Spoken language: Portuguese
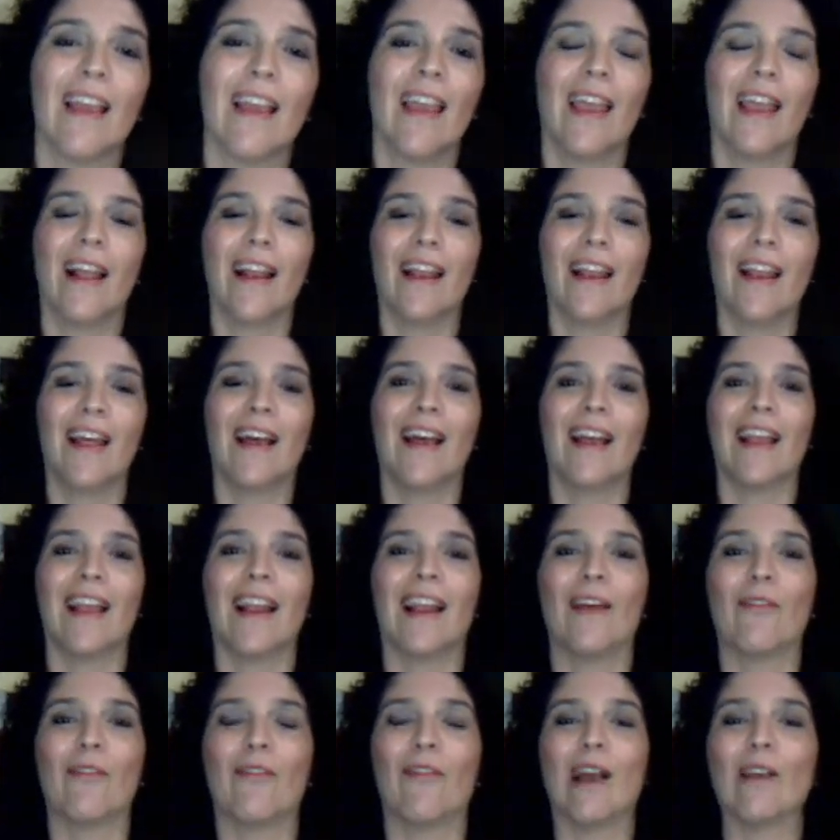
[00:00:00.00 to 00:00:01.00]
ela,
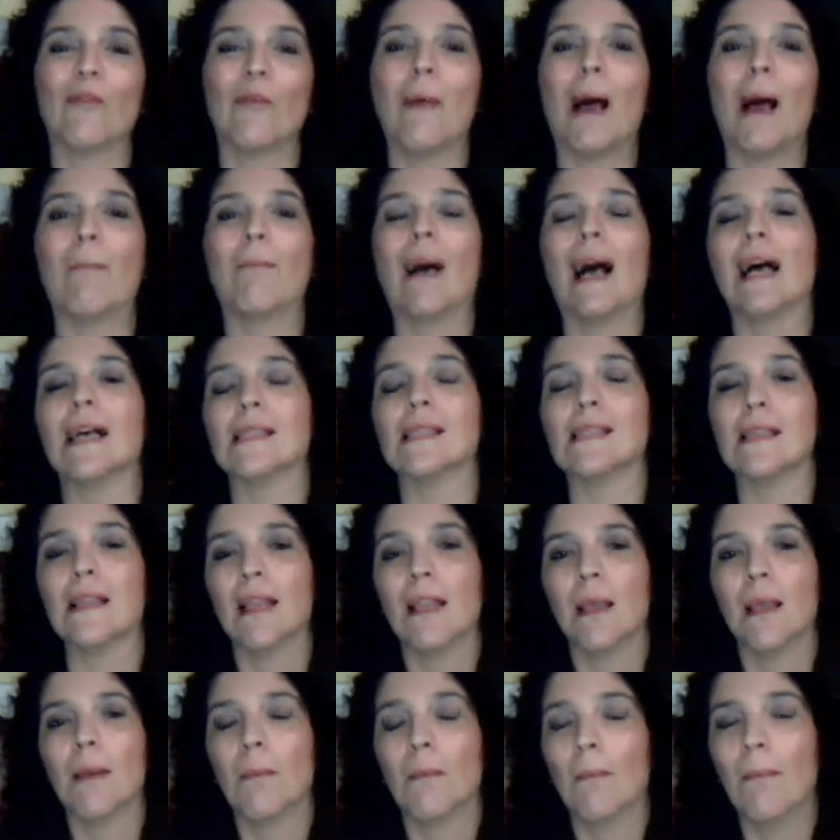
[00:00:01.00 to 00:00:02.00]
ela faz uma base
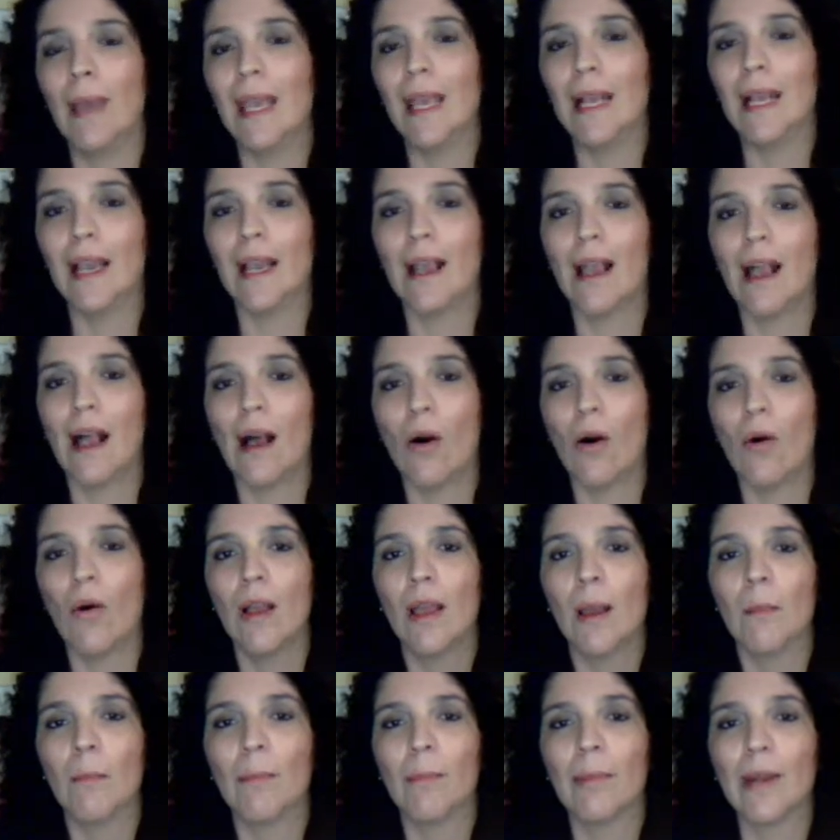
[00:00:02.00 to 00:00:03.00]
bem legal
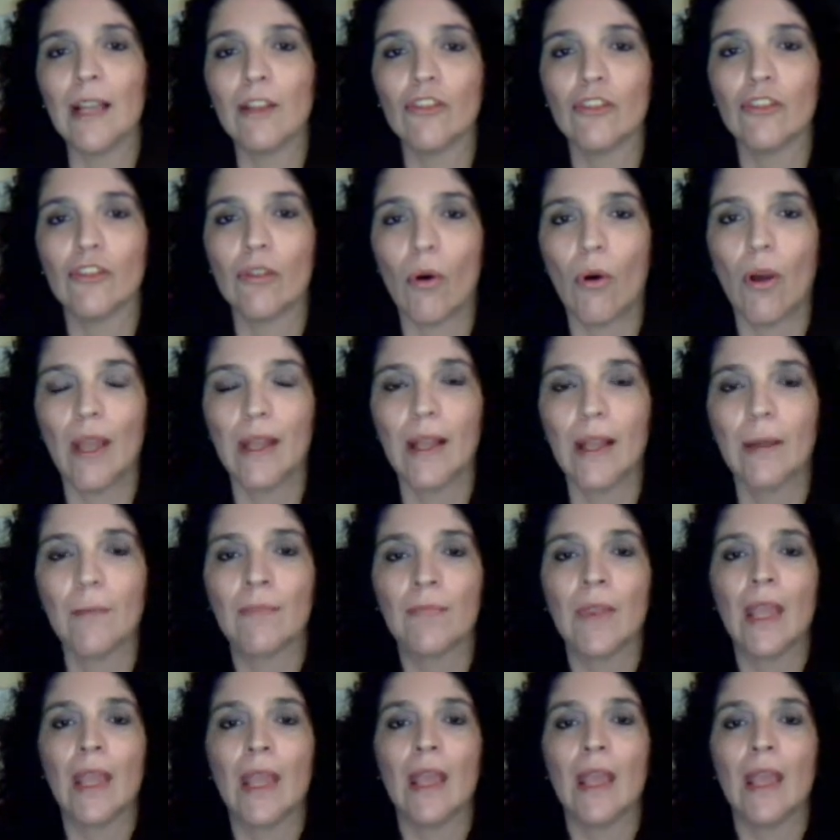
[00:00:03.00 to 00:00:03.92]
para a história.